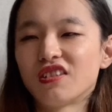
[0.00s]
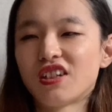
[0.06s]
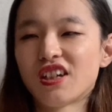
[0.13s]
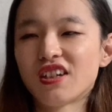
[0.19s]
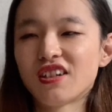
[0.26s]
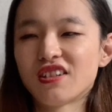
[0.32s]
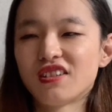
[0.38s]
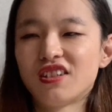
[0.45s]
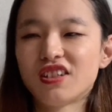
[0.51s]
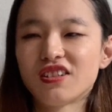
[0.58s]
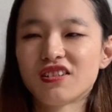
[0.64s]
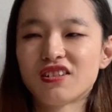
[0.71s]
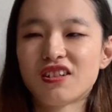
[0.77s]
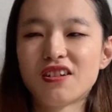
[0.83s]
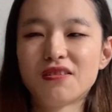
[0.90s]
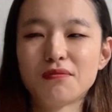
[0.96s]
うねディスっ
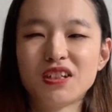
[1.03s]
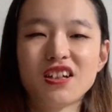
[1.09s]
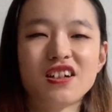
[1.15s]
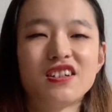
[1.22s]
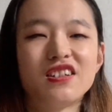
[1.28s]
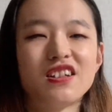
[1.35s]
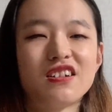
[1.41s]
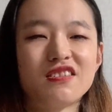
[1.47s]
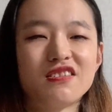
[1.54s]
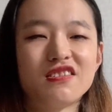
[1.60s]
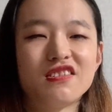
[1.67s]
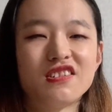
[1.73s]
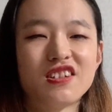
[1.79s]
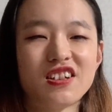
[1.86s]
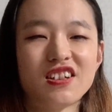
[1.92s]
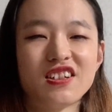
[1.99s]
てるみたいになる
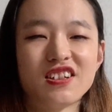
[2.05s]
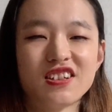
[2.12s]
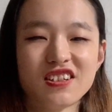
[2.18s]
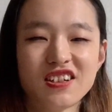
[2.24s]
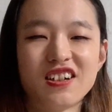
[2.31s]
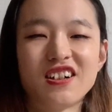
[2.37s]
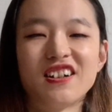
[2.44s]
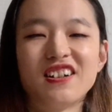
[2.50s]
じゃないですか